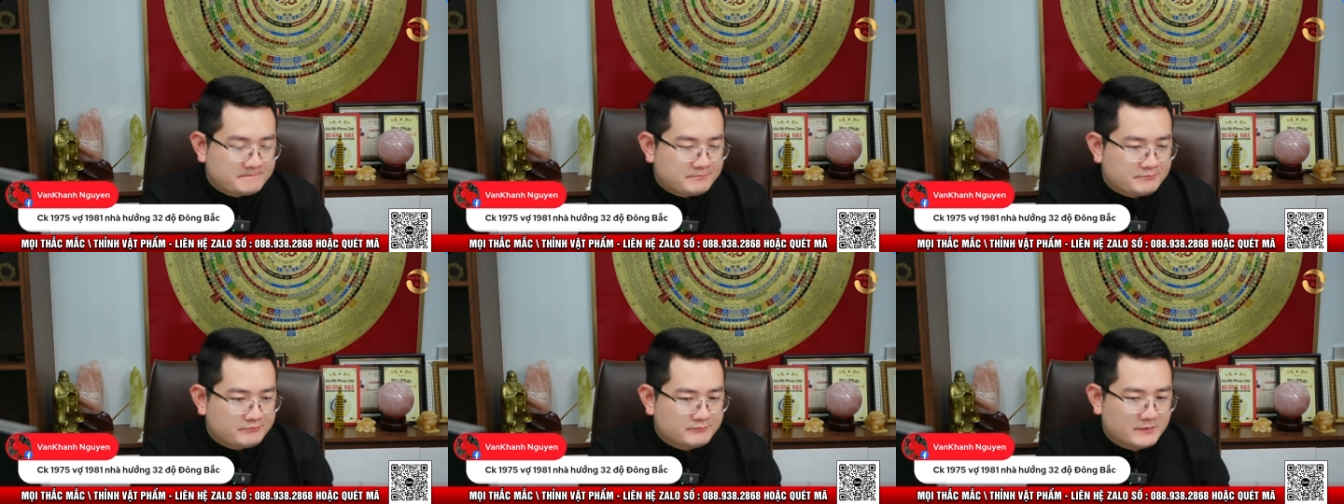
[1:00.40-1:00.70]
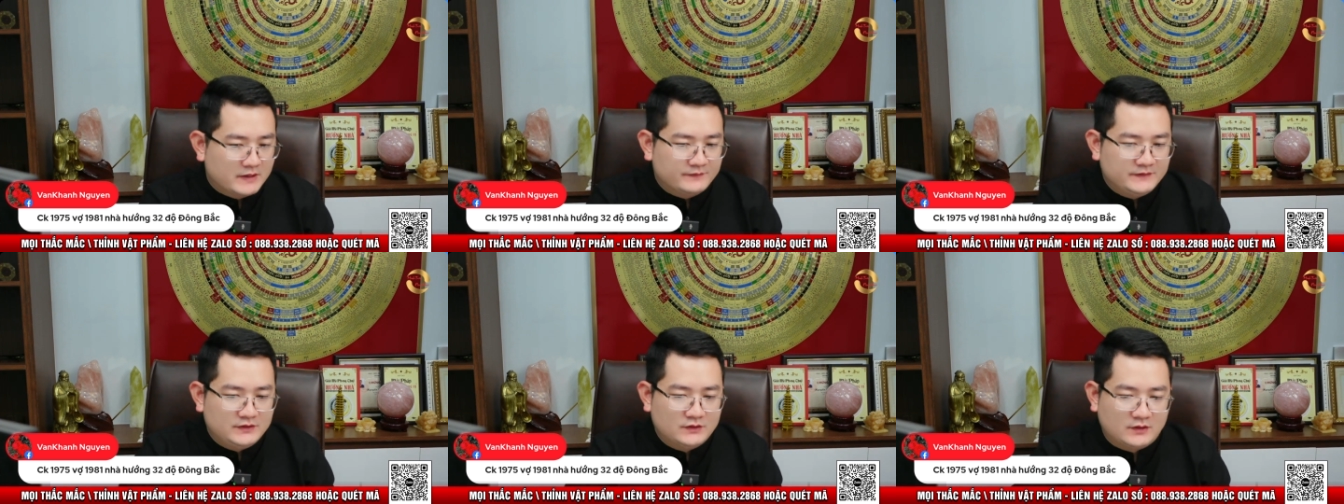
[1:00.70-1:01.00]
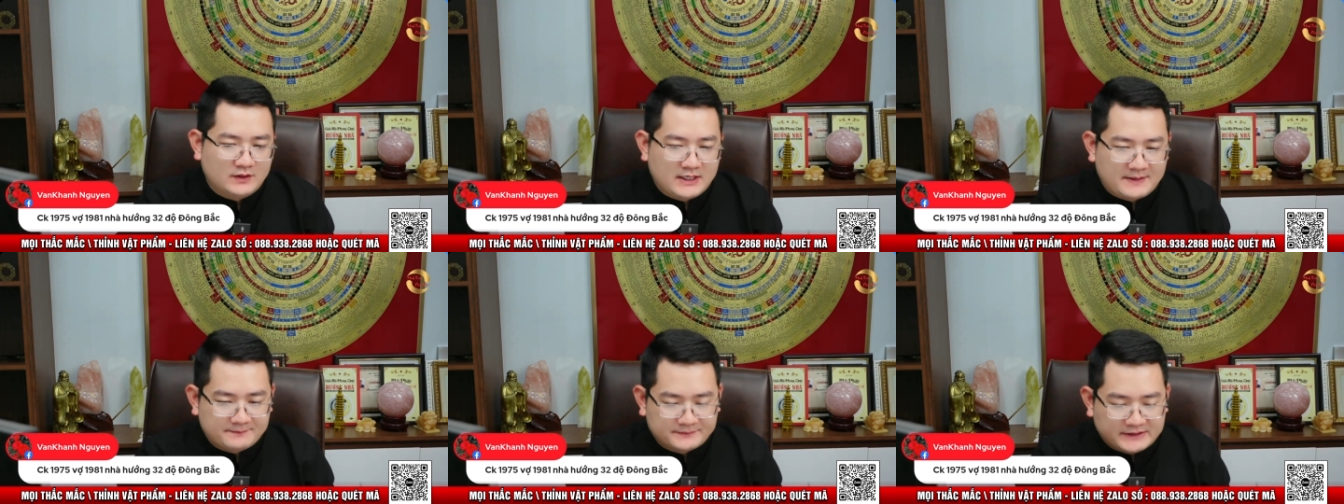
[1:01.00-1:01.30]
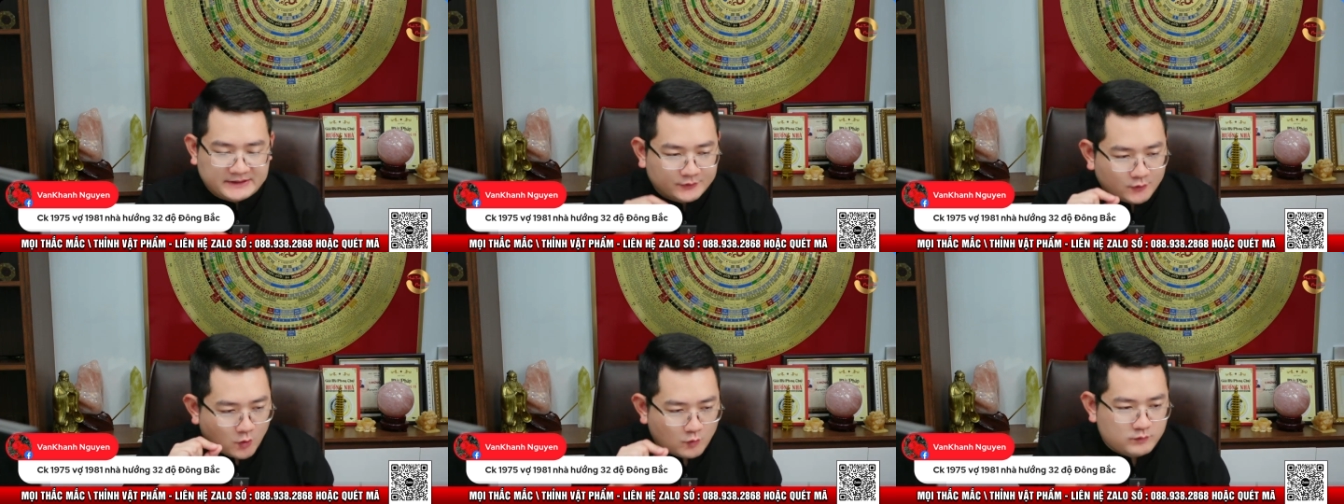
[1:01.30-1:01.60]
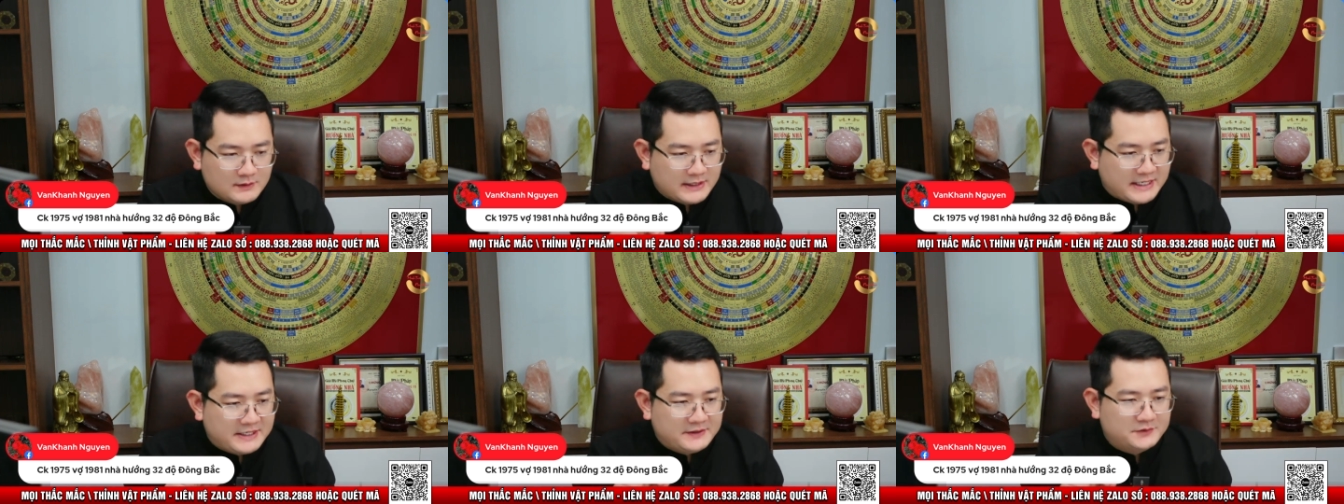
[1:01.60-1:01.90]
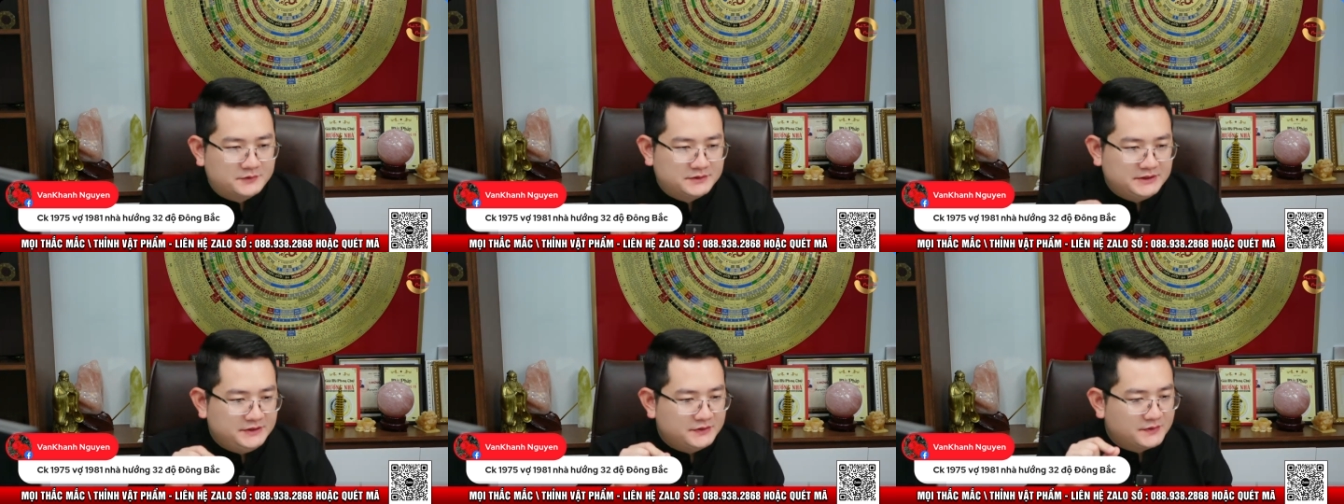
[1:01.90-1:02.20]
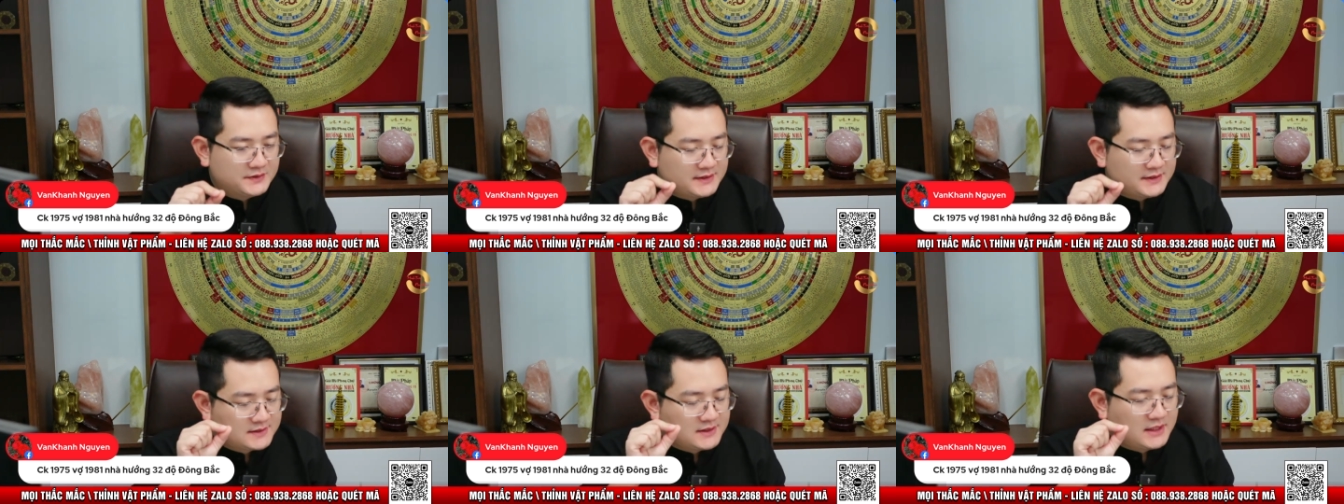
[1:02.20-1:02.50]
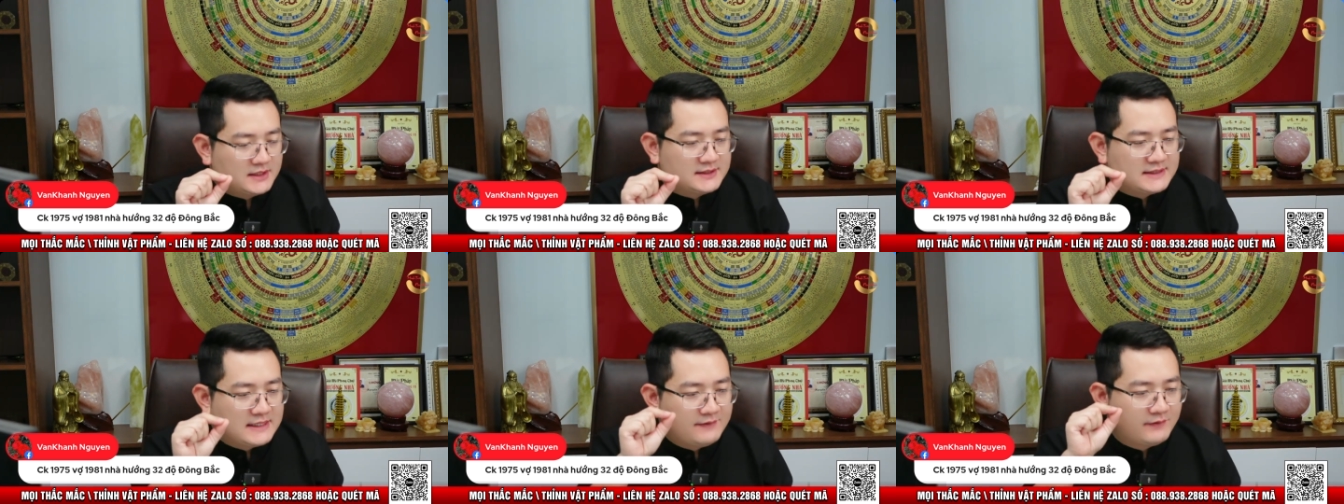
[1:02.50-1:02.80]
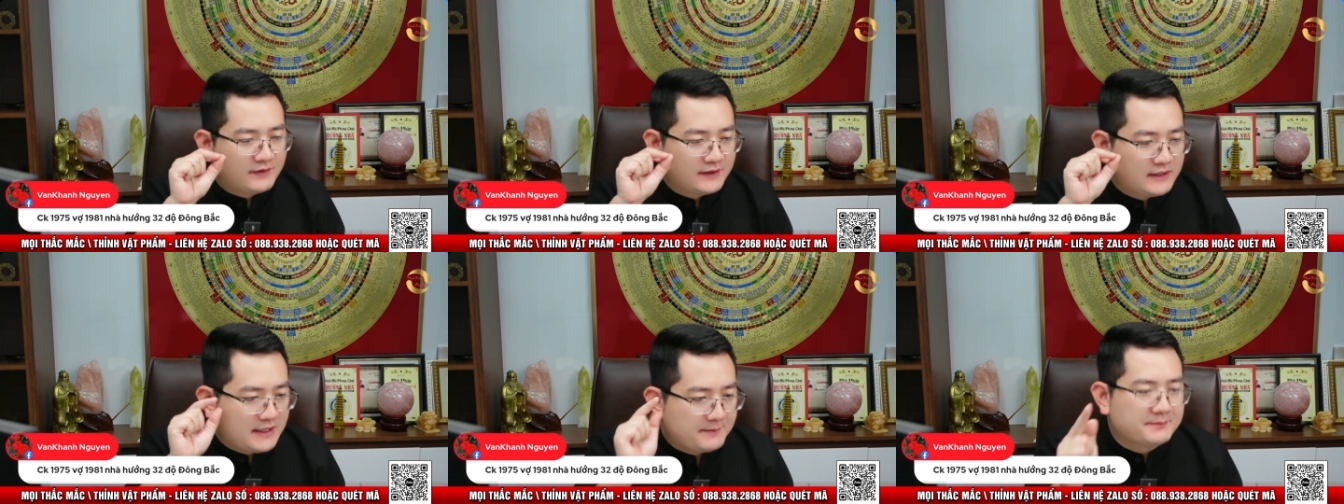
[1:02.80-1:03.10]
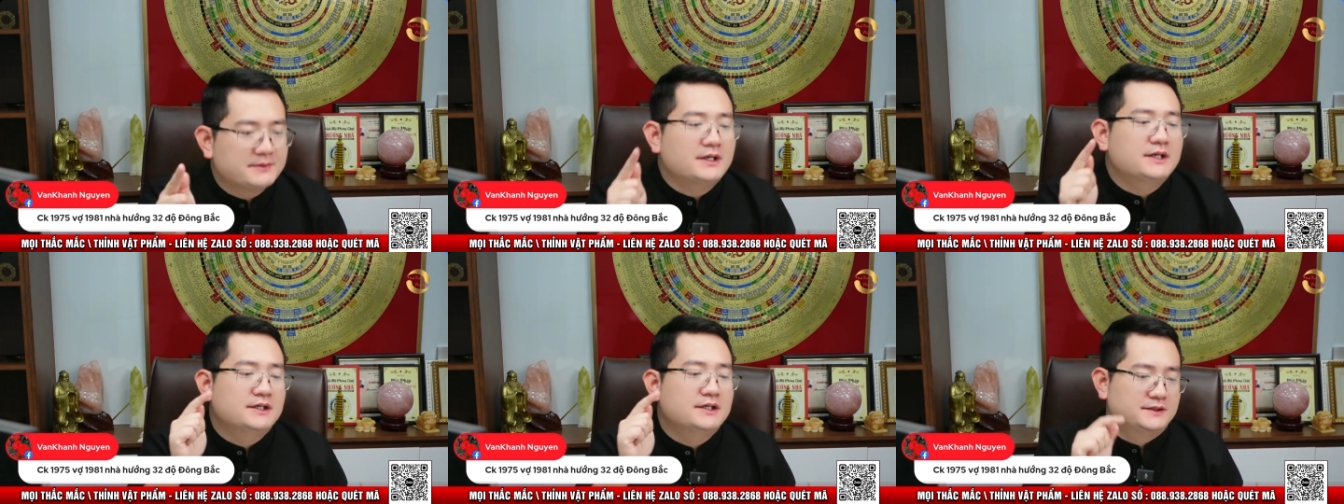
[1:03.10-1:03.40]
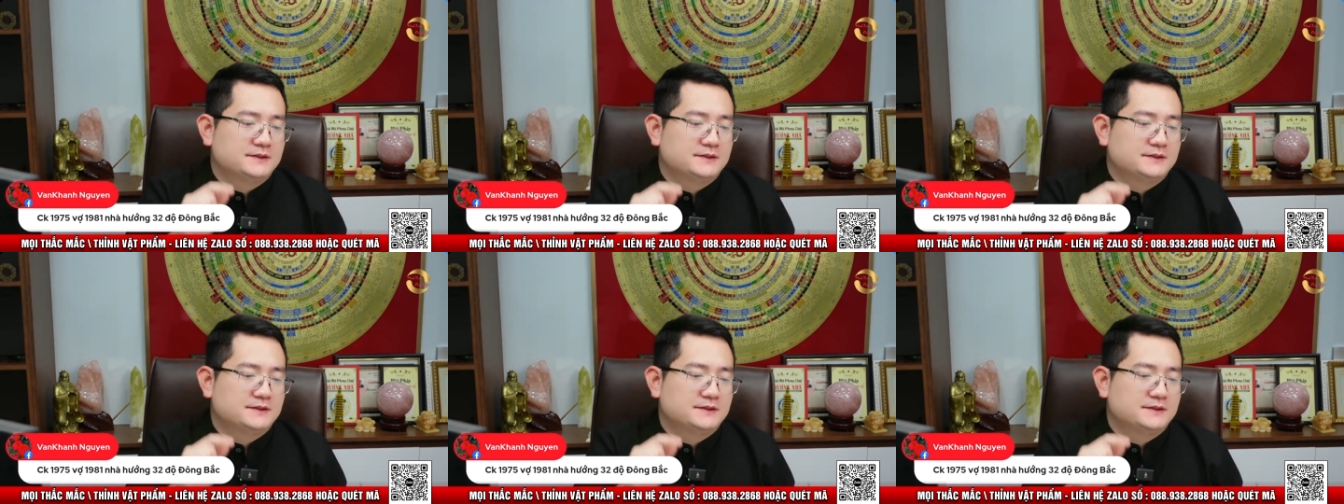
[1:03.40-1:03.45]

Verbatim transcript: bởi vì nó nằm tại cung nào thì nó sẽ xảy ra vào cái năm đấy